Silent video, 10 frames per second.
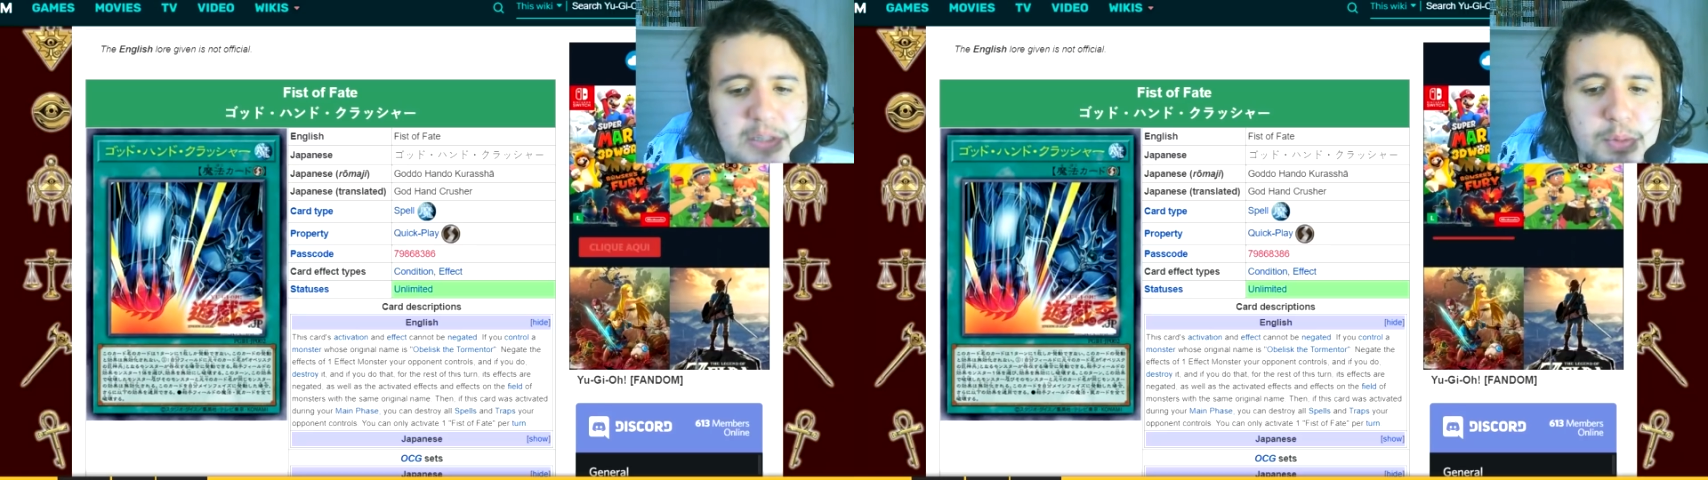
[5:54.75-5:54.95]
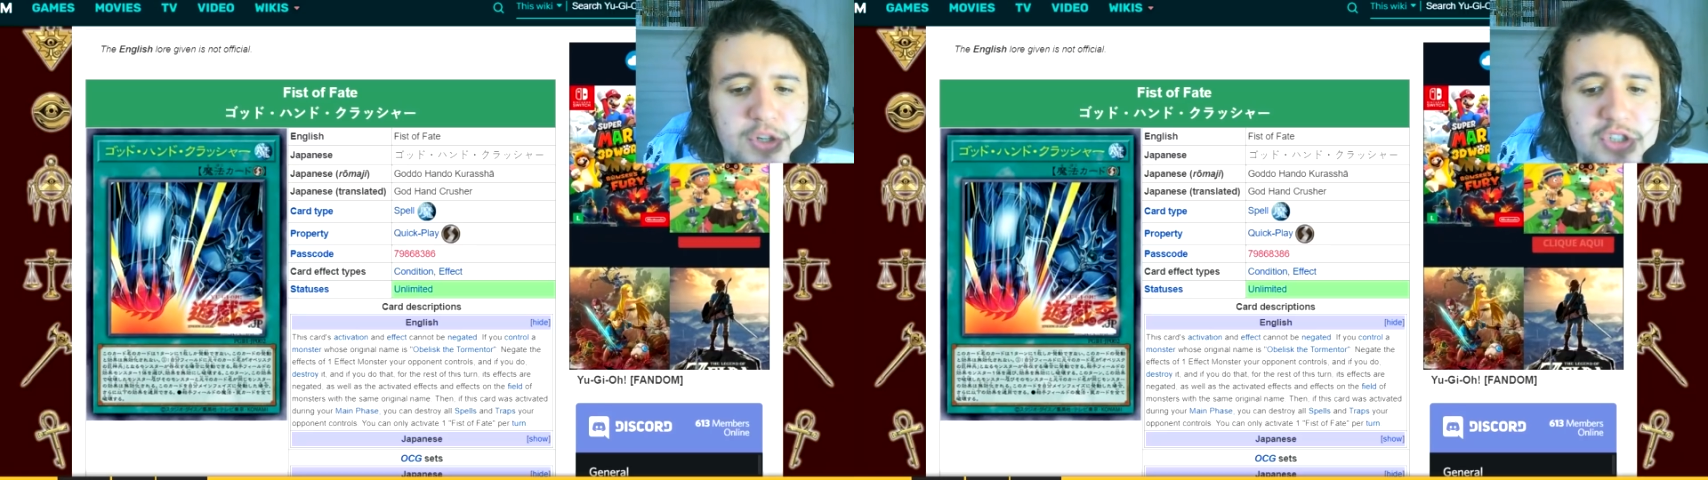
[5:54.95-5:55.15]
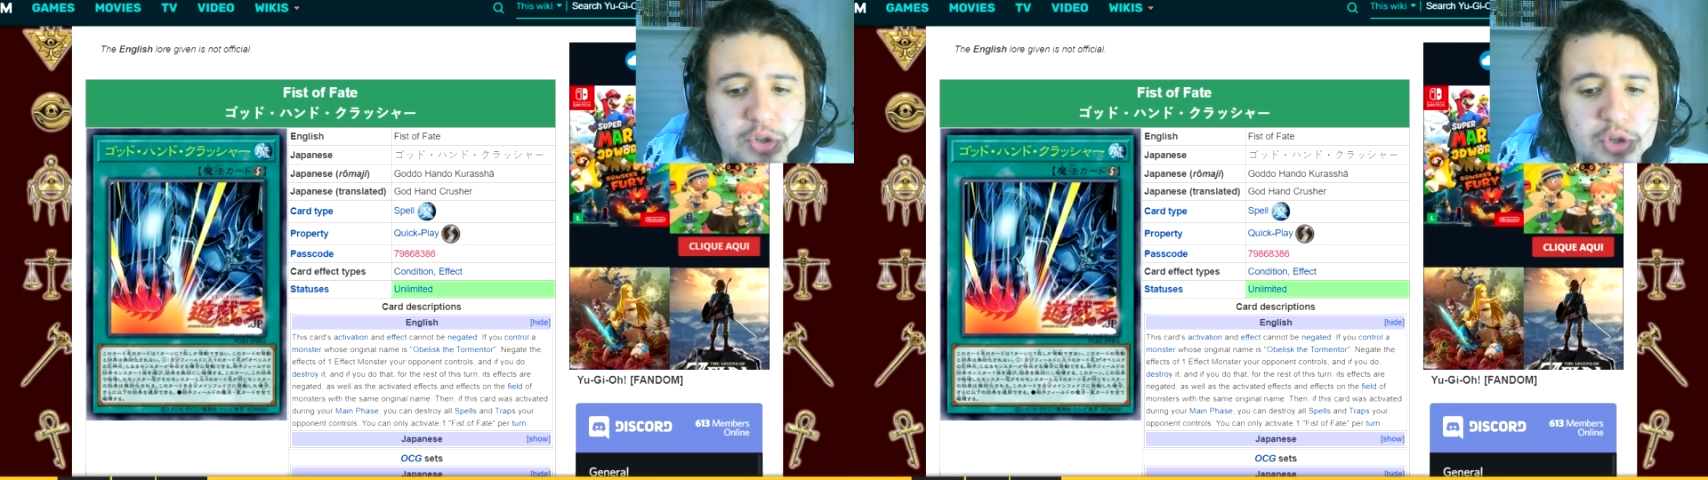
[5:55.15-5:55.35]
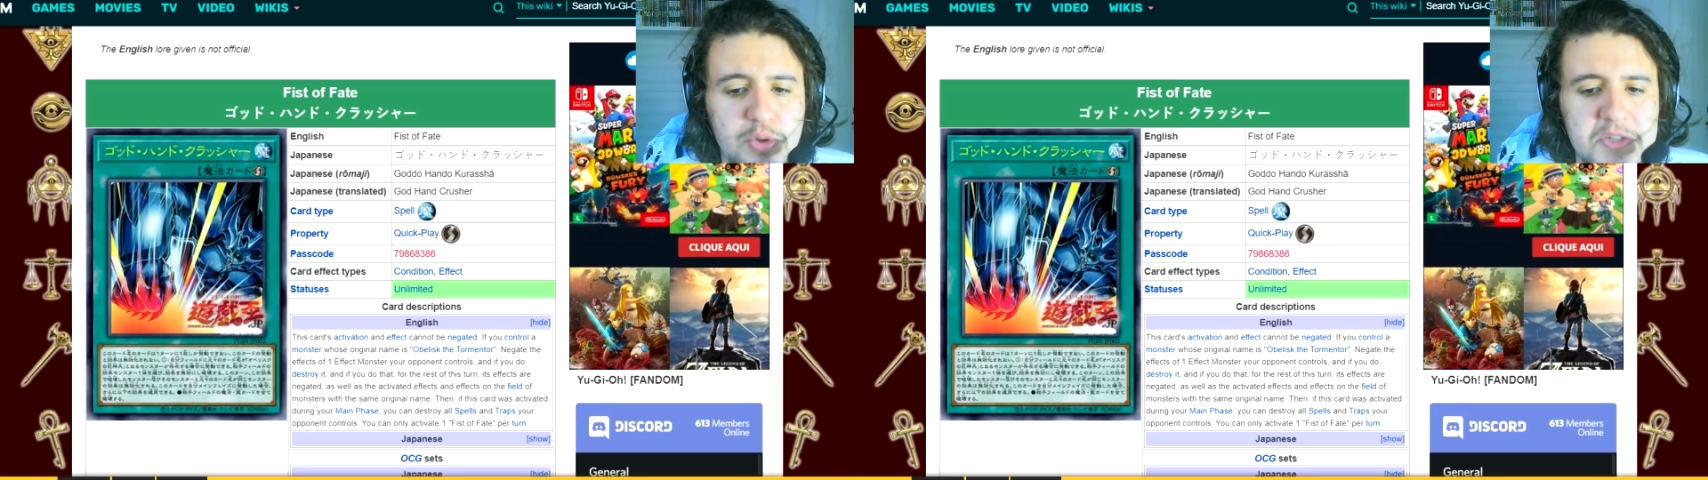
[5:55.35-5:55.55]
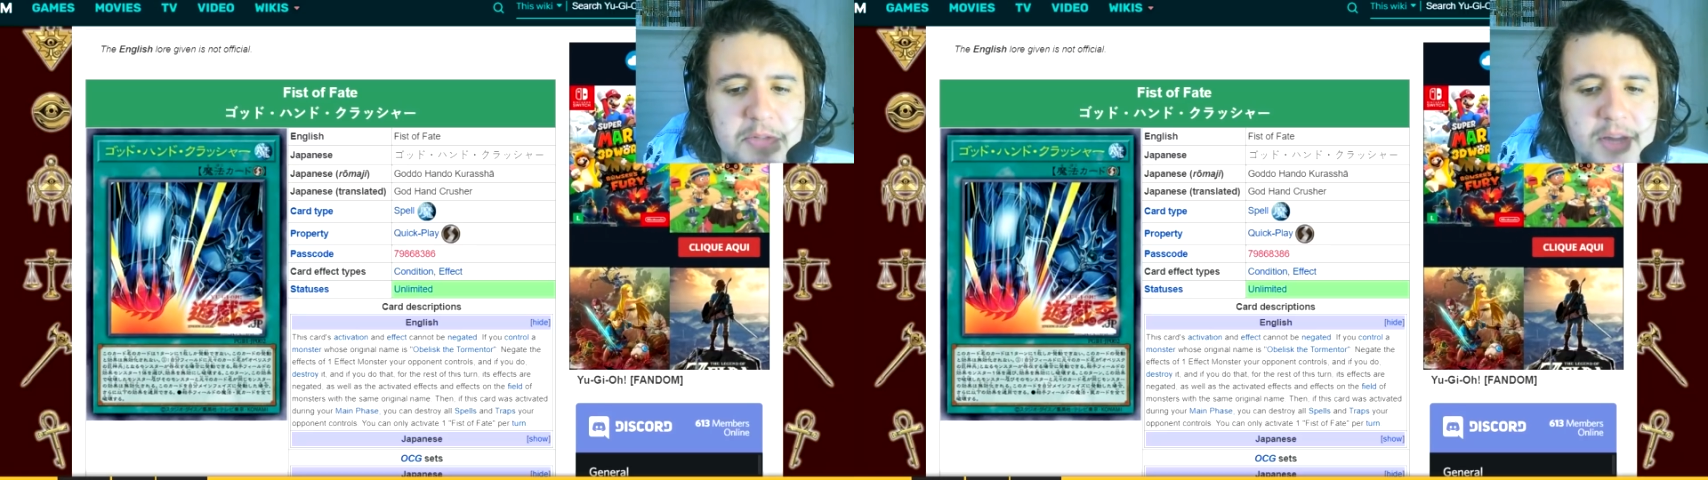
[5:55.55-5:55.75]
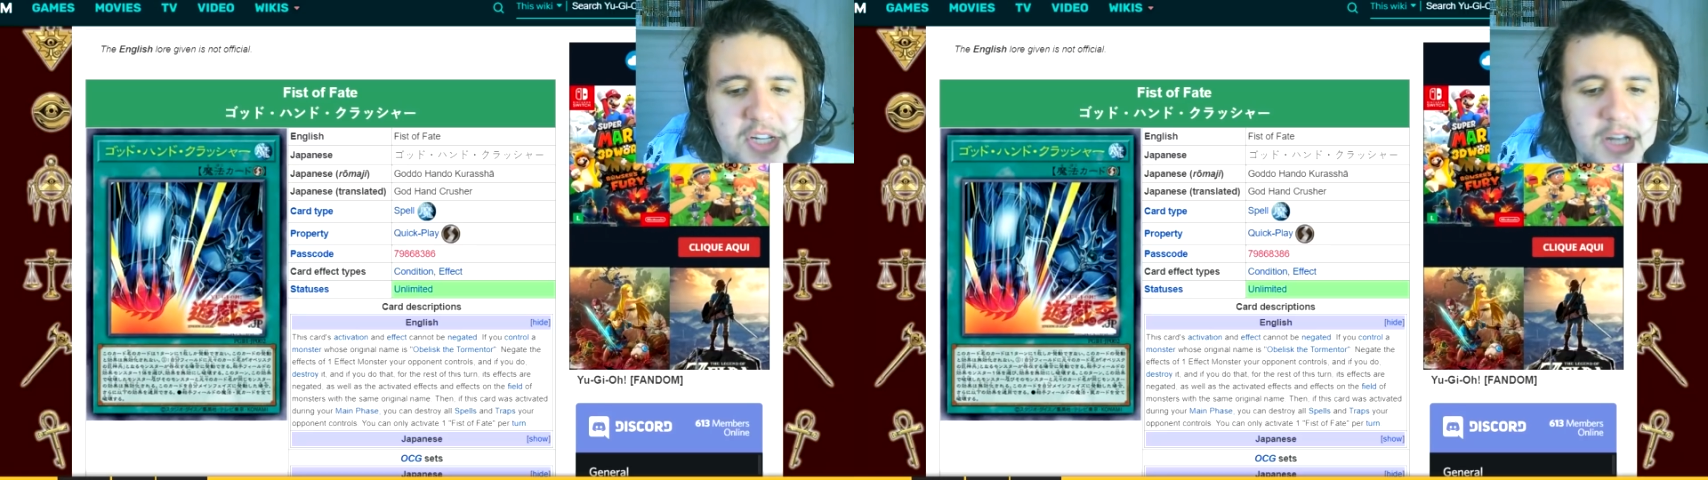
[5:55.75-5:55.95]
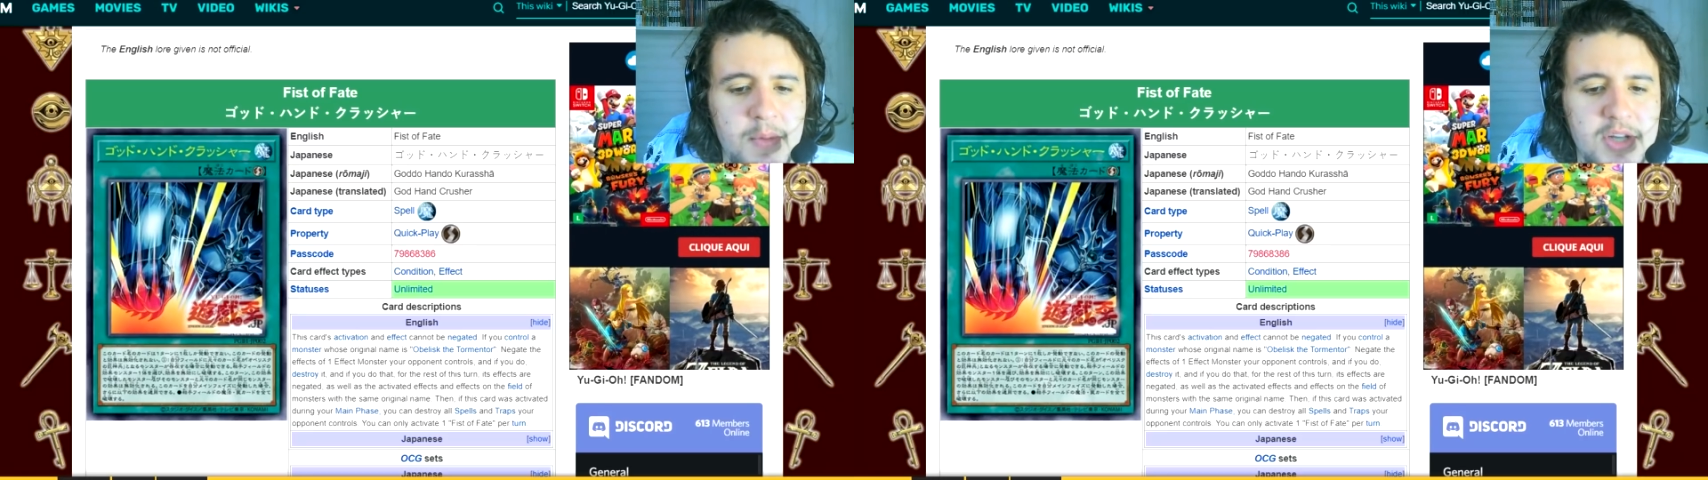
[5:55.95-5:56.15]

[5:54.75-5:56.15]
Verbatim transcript: você pode destruir todas as mágicas e